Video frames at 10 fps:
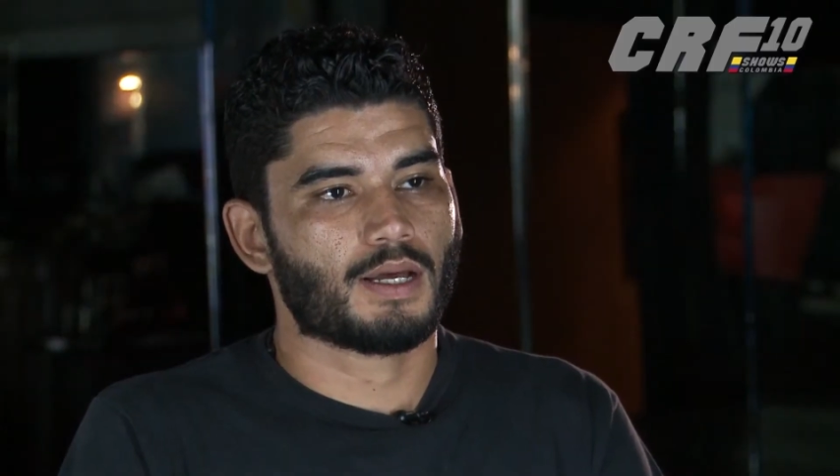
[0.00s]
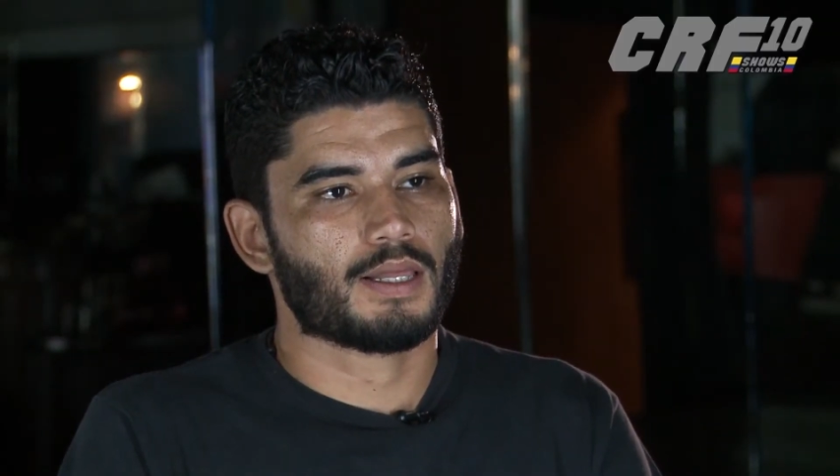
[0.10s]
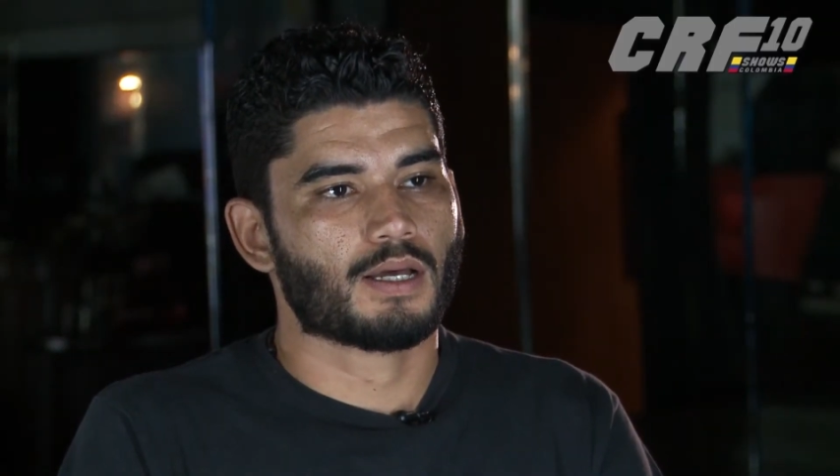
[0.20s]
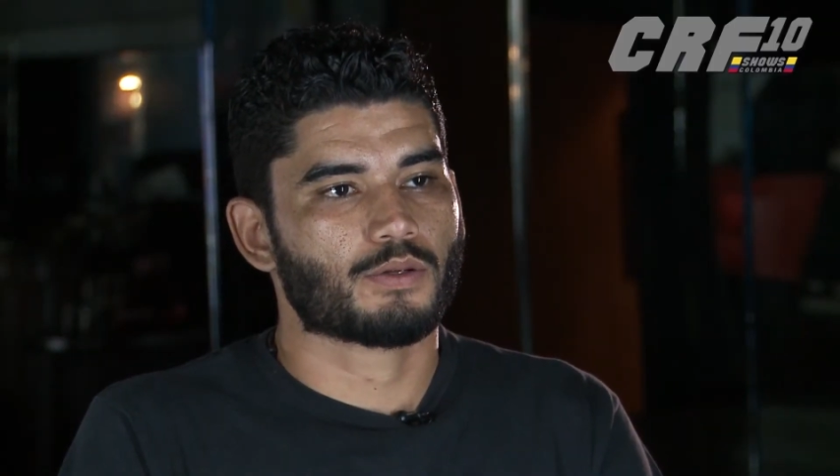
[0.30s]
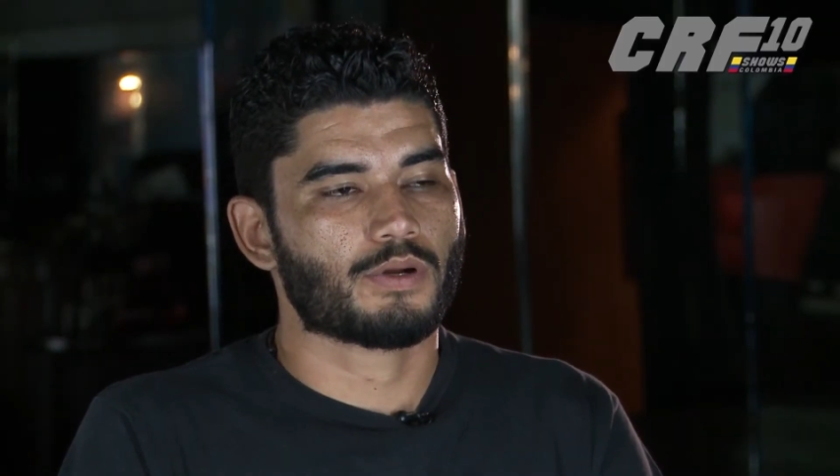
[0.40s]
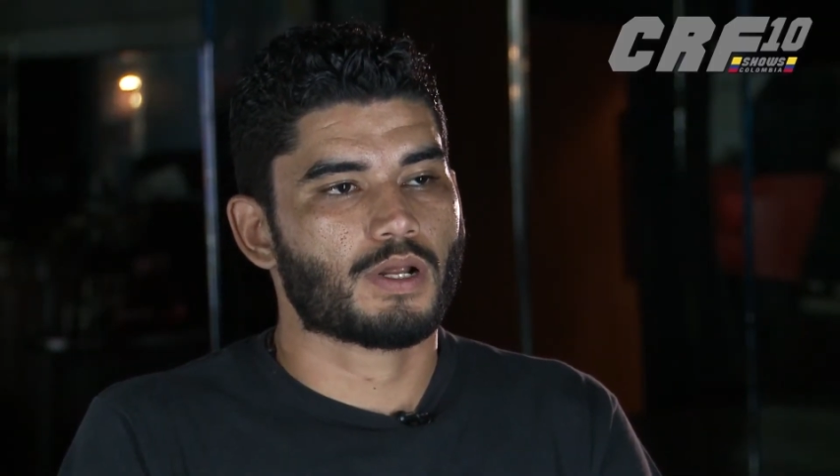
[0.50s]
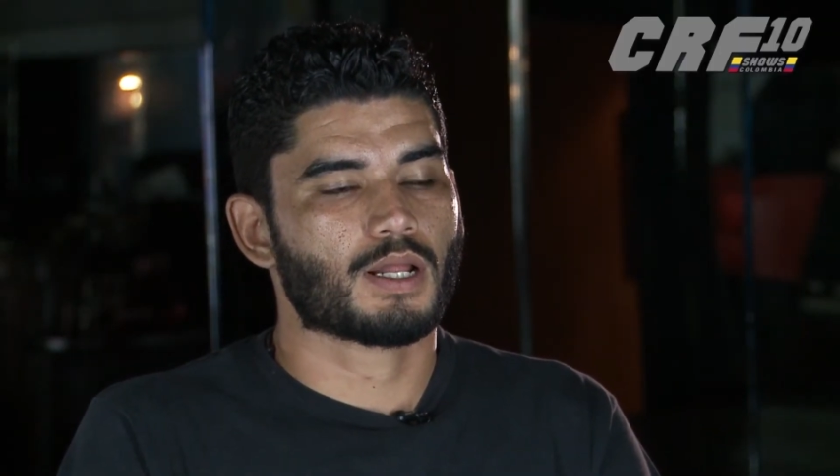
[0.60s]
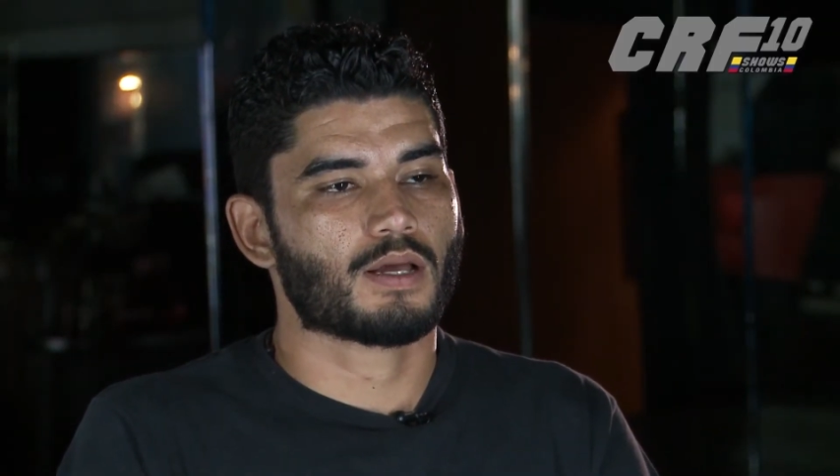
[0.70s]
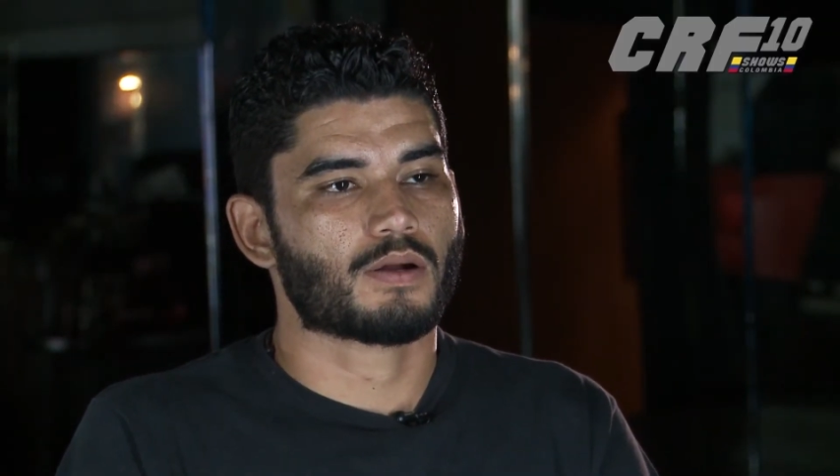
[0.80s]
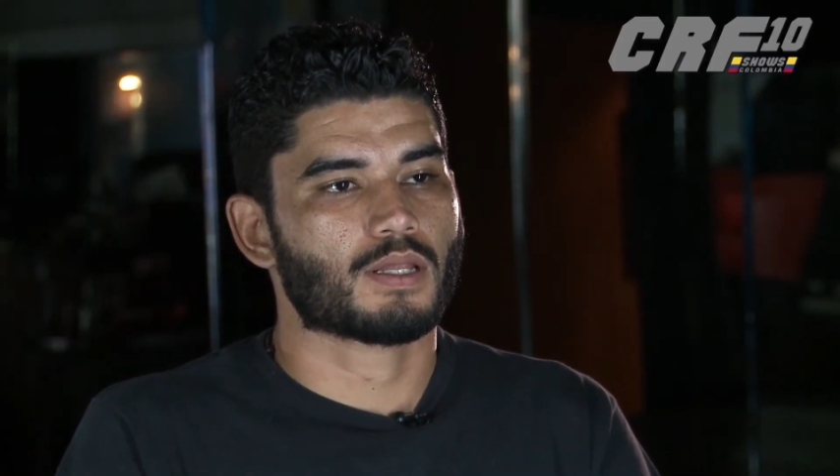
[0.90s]
Alejandro
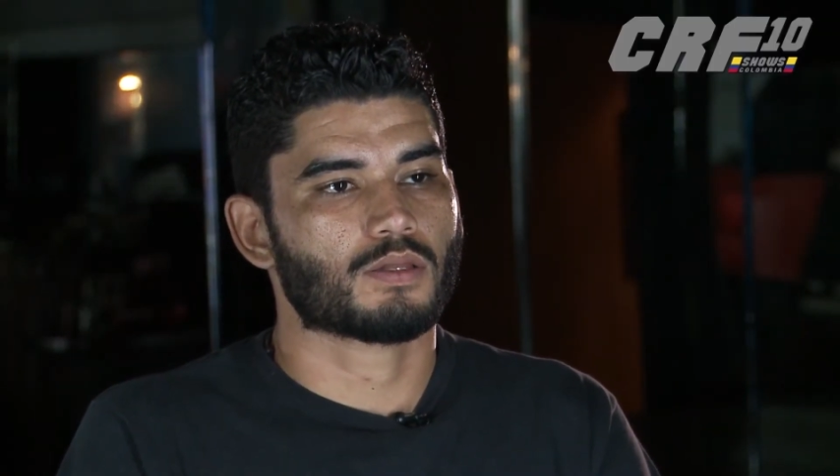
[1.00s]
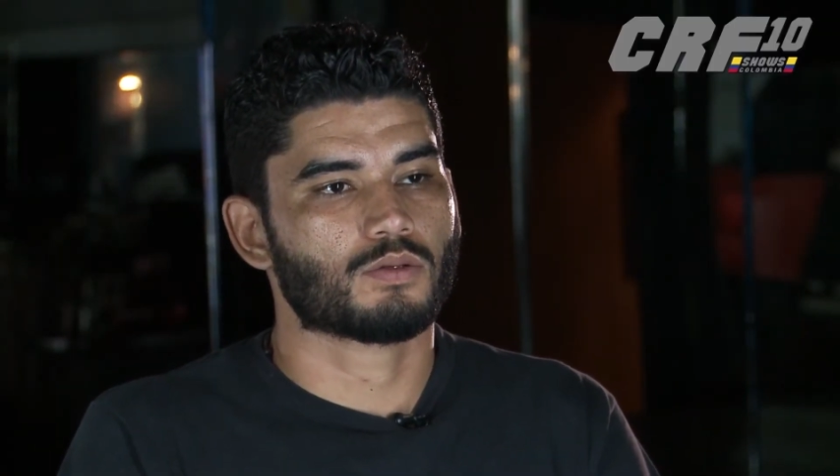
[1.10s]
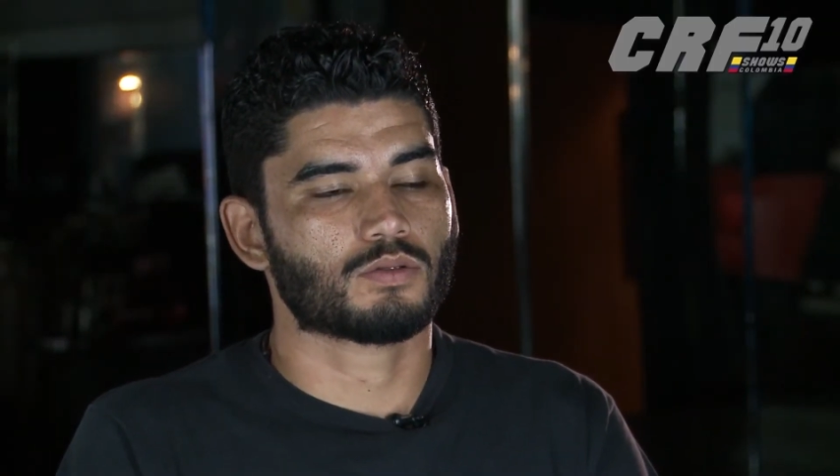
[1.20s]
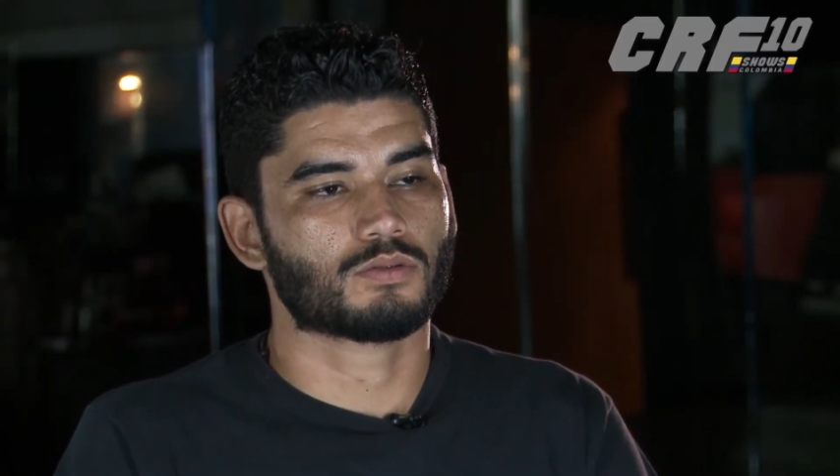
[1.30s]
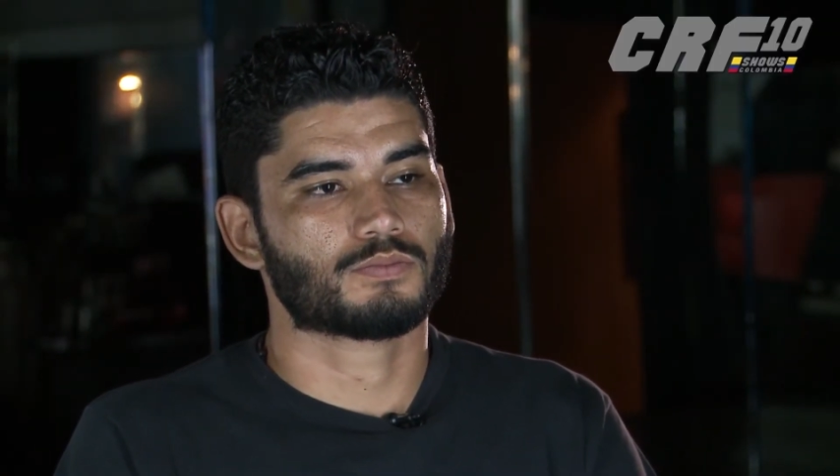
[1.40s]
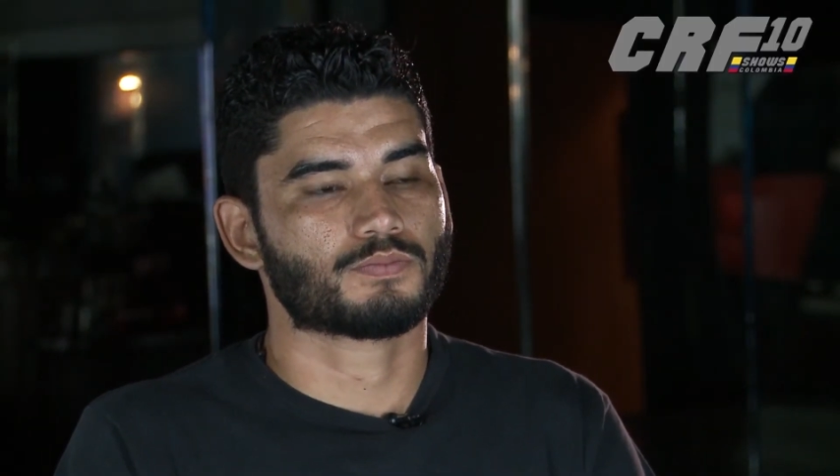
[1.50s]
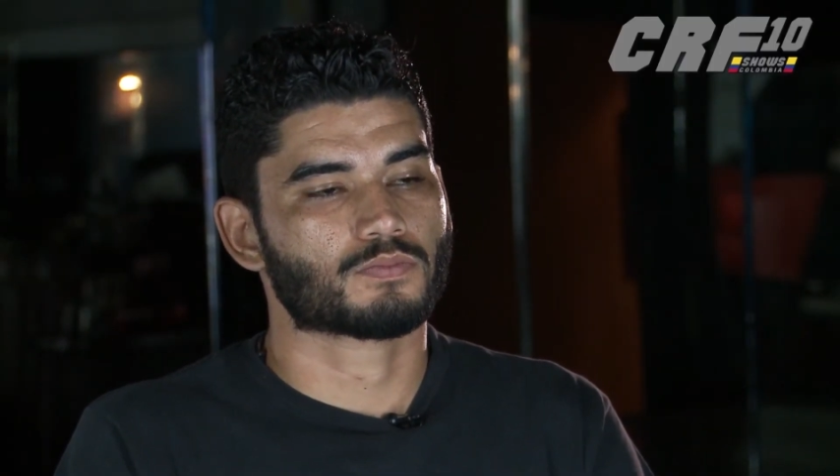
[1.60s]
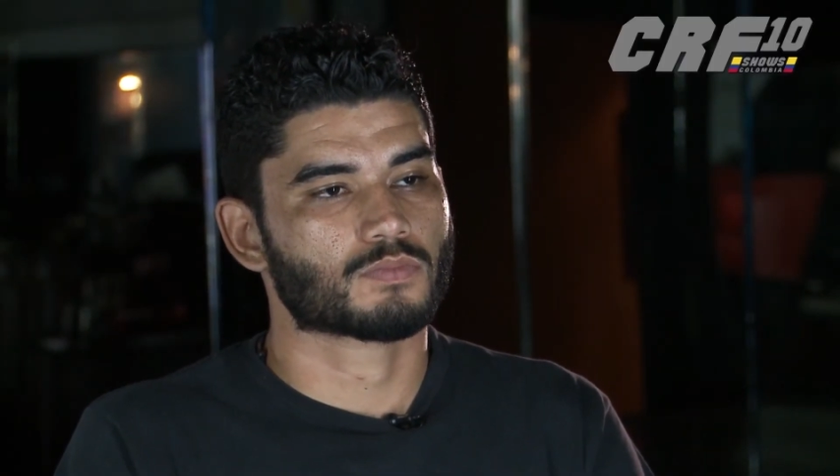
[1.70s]
Herrera, la verdad no,